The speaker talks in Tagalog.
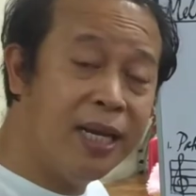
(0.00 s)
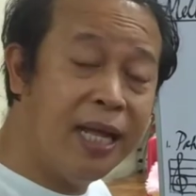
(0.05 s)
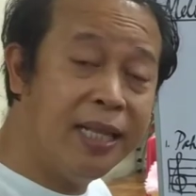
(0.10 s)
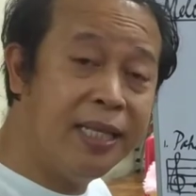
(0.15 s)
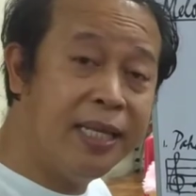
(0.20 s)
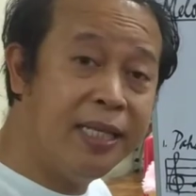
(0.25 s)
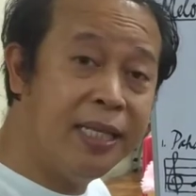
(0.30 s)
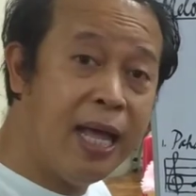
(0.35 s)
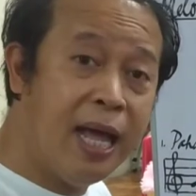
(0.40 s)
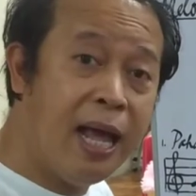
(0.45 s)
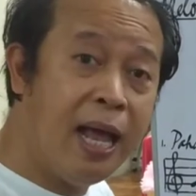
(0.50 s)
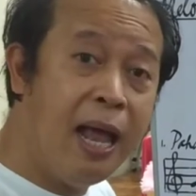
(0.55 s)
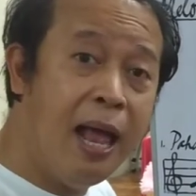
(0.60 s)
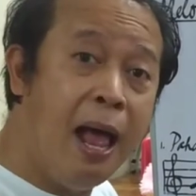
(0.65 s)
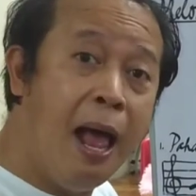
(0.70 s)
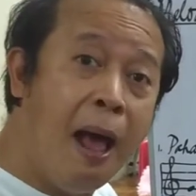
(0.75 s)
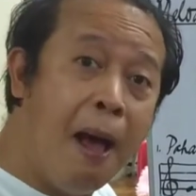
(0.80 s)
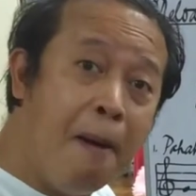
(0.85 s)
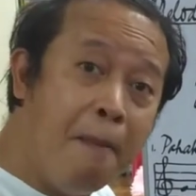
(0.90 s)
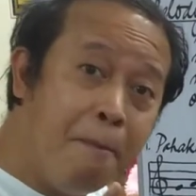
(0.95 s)
natin na
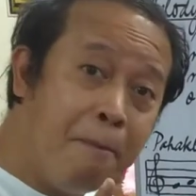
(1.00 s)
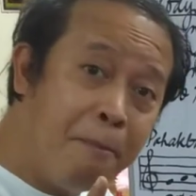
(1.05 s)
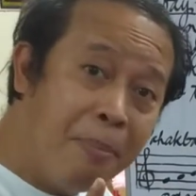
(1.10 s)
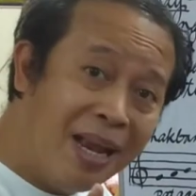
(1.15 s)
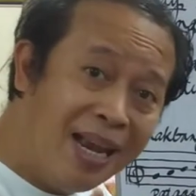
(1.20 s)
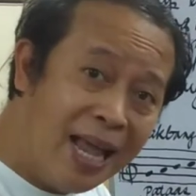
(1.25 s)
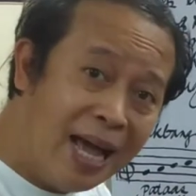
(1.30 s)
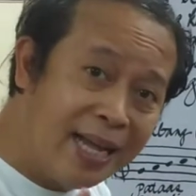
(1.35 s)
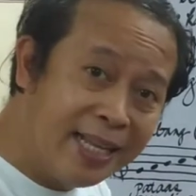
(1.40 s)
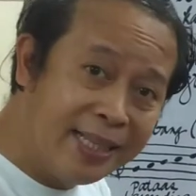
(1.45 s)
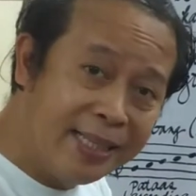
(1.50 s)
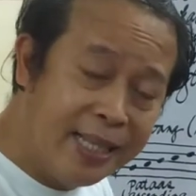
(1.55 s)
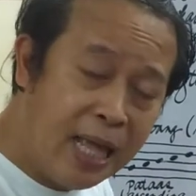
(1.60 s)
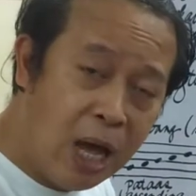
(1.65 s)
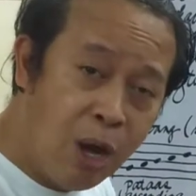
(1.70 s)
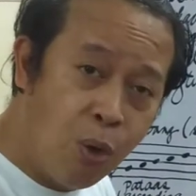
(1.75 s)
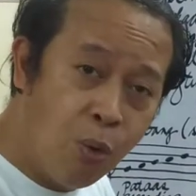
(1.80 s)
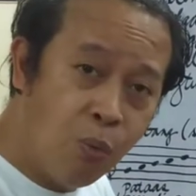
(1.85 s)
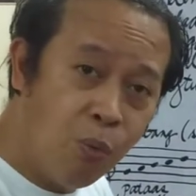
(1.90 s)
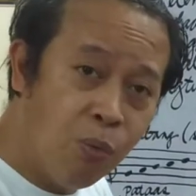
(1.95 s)

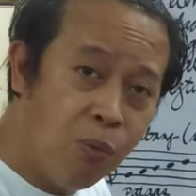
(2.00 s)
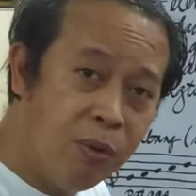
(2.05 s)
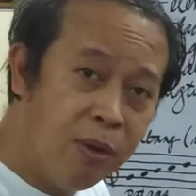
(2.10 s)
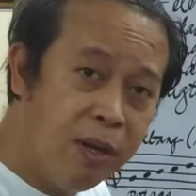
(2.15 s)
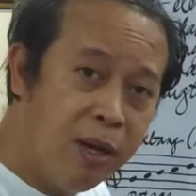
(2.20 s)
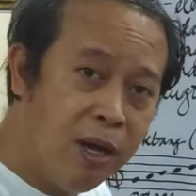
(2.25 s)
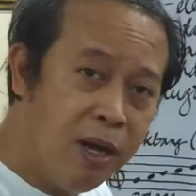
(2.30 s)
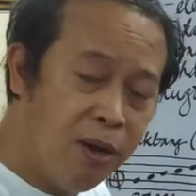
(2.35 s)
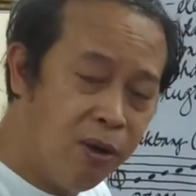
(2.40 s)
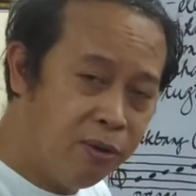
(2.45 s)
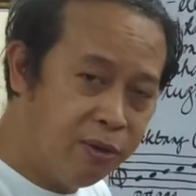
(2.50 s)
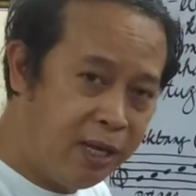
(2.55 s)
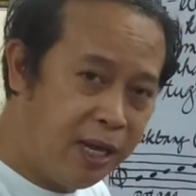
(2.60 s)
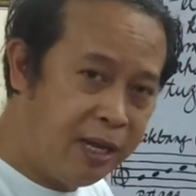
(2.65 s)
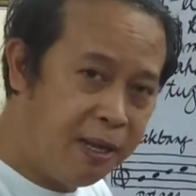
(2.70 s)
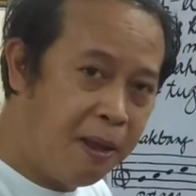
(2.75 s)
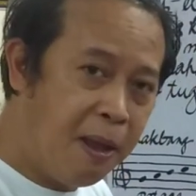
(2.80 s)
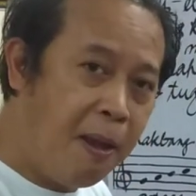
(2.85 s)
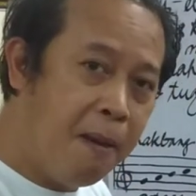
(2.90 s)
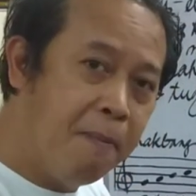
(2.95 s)
palaktaw.
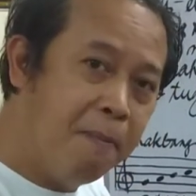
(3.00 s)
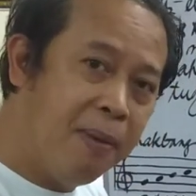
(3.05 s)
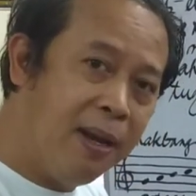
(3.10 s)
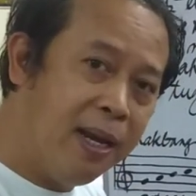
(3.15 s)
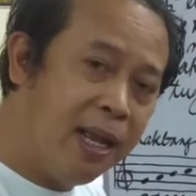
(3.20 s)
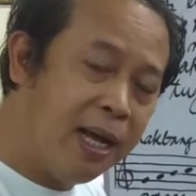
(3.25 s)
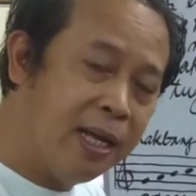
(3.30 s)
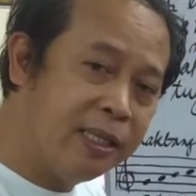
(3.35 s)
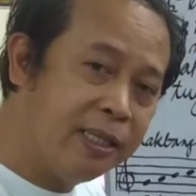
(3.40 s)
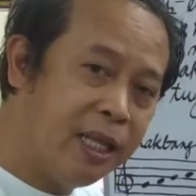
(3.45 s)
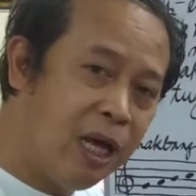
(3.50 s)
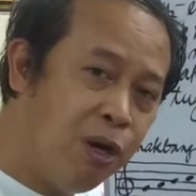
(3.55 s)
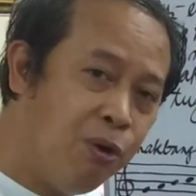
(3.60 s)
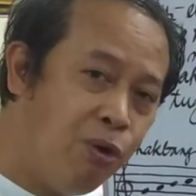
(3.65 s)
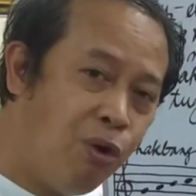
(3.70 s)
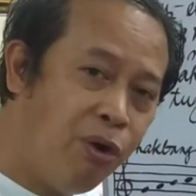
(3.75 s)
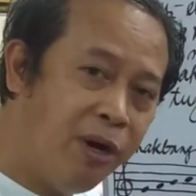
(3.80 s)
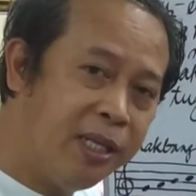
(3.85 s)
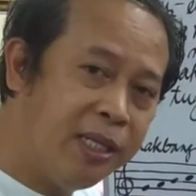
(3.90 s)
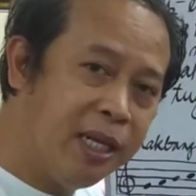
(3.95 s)
Okay.
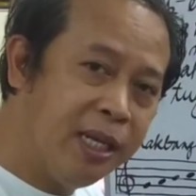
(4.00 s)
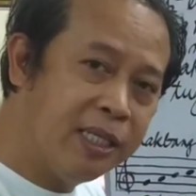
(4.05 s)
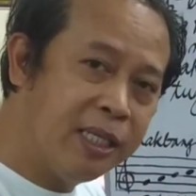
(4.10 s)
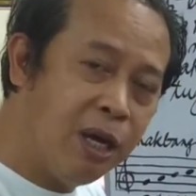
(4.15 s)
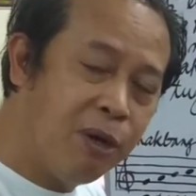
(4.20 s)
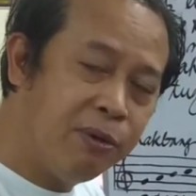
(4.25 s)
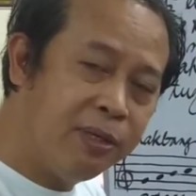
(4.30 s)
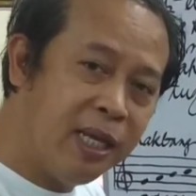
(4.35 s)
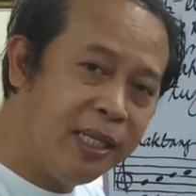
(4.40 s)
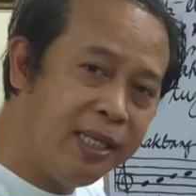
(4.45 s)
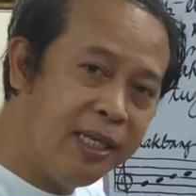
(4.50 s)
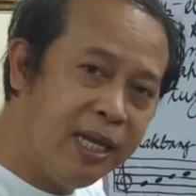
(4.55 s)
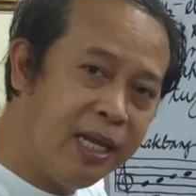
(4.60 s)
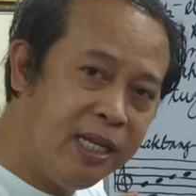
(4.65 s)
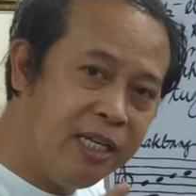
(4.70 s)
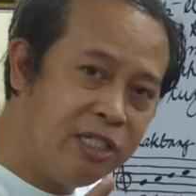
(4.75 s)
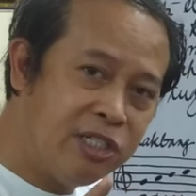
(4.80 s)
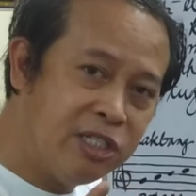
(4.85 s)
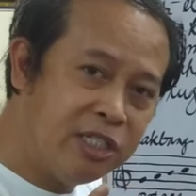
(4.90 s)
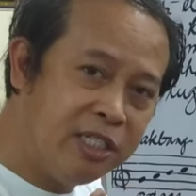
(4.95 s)
Palaktaw o kaya tinatawag natin
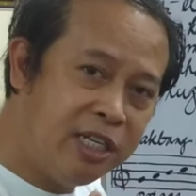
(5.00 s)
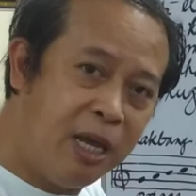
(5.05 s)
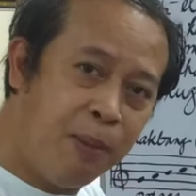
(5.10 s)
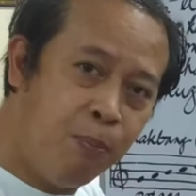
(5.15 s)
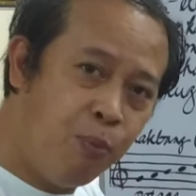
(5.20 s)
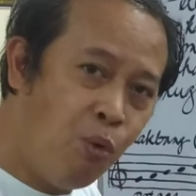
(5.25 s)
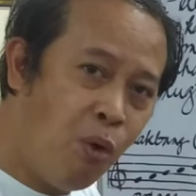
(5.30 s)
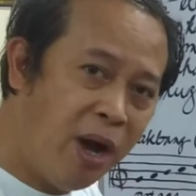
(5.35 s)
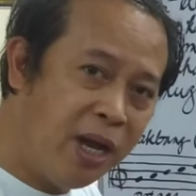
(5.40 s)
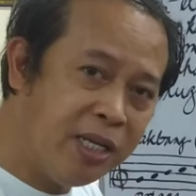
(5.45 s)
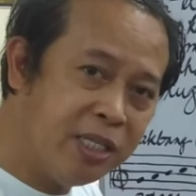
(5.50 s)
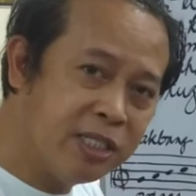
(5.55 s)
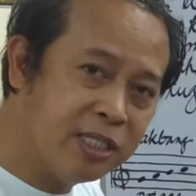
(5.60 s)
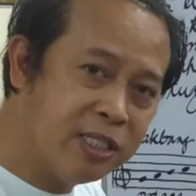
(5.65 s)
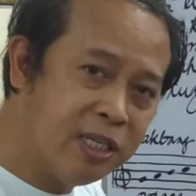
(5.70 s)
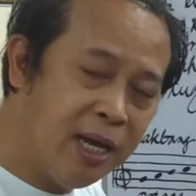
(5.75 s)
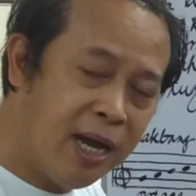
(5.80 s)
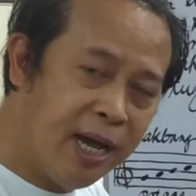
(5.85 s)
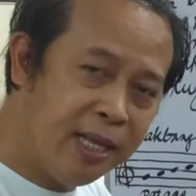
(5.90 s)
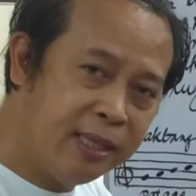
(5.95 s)
na
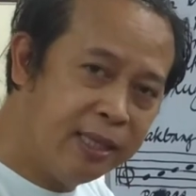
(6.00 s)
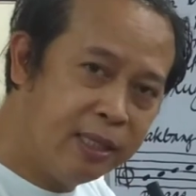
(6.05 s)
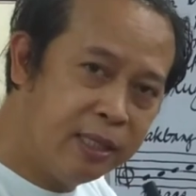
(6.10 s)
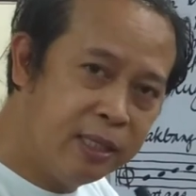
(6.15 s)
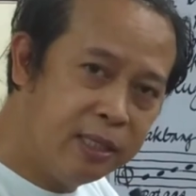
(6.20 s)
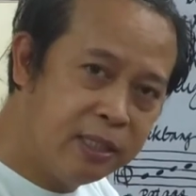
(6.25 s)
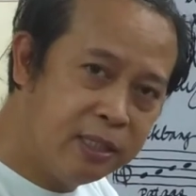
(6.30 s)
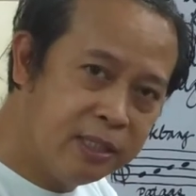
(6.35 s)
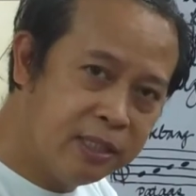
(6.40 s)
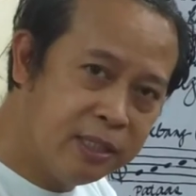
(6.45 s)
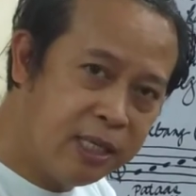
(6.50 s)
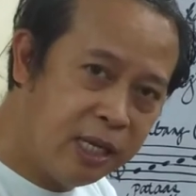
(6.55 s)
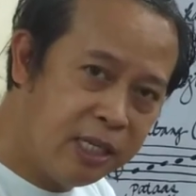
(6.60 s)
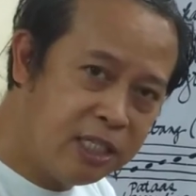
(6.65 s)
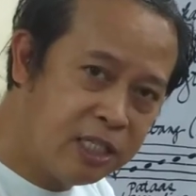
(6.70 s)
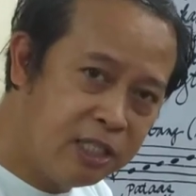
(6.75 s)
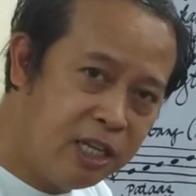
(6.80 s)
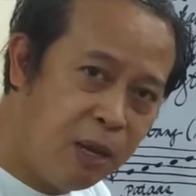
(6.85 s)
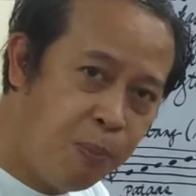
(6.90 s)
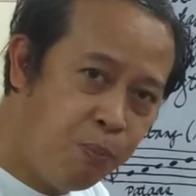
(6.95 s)
skipwise at sa
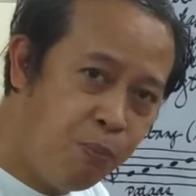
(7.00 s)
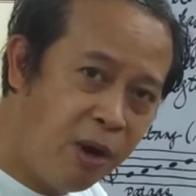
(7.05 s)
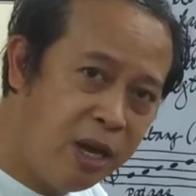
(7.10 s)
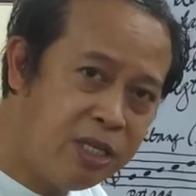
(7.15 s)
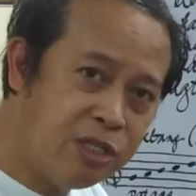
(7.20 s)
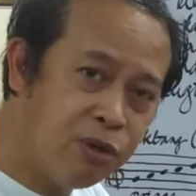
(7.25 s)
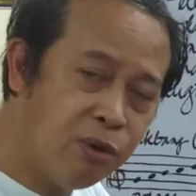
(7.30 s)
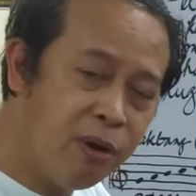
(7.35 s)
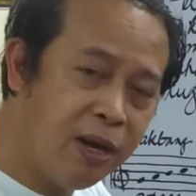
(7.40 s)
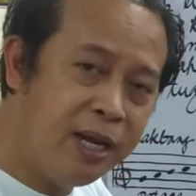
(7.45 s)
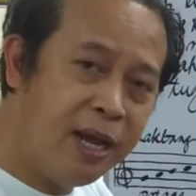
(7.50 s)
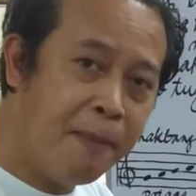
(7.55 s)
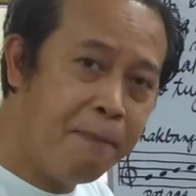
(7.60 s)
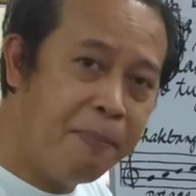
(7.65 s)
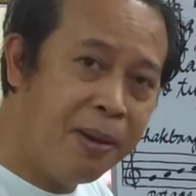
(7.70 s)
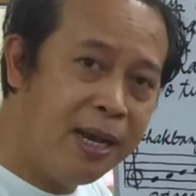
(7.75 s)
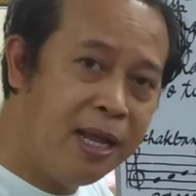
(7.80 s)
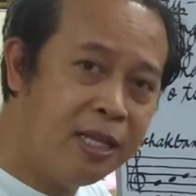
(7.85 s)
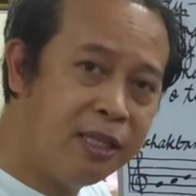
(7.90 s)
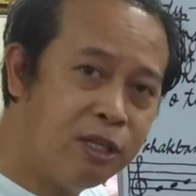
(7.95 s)
skipwise wise o
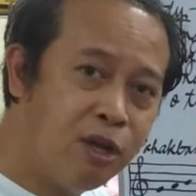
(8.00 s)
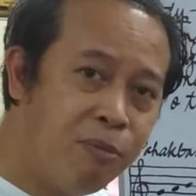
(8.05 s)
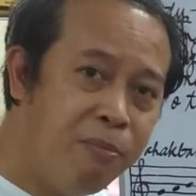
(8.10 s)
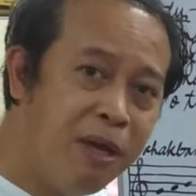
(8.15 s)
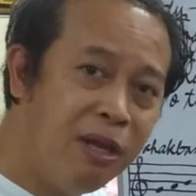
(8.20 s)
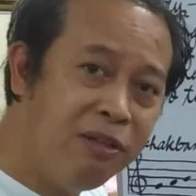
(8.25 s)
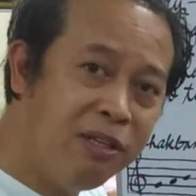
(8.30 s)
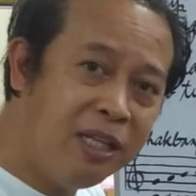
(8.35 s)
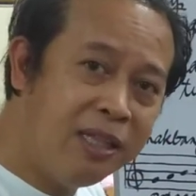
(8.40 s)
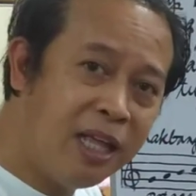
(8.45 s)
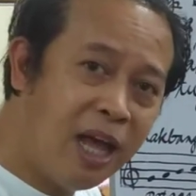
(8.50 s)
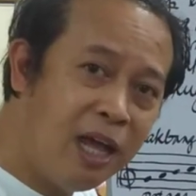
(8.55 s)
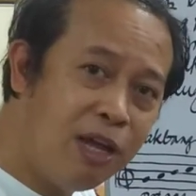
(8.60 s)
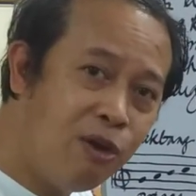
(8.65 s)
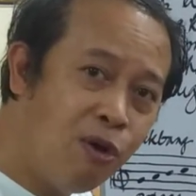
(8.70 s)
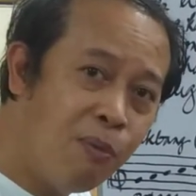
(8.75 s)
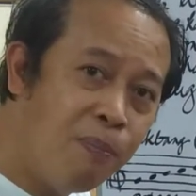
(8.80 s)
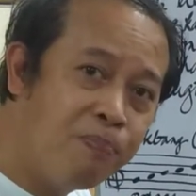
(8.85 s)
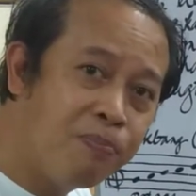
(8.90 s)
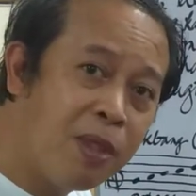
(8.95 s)
kaya palaktaw, meron din
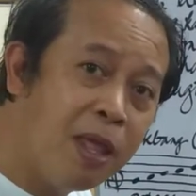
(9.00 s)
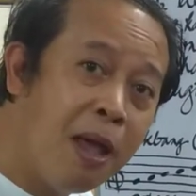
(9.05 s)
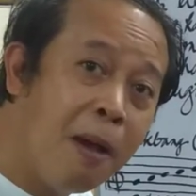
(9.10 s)
tayong